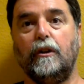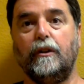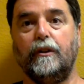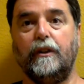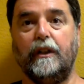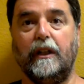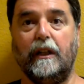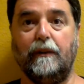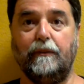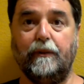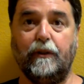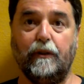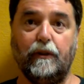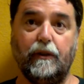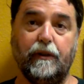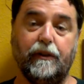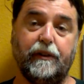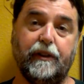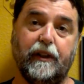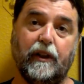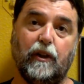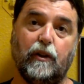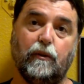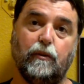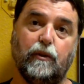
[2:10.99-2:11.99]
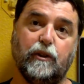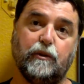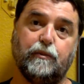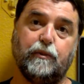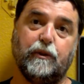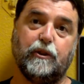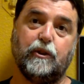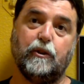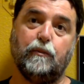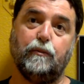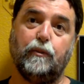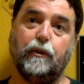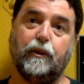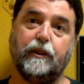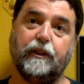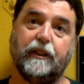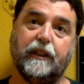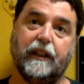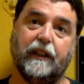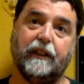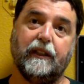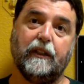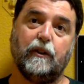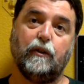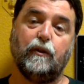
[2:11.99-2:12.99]
de la violencia como expresión
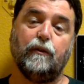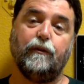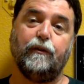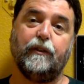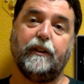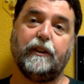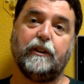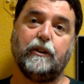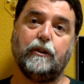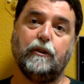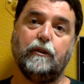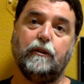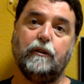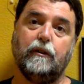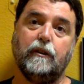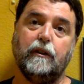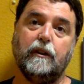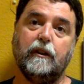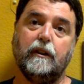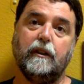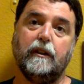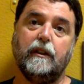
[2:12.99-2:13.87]
política del conflicto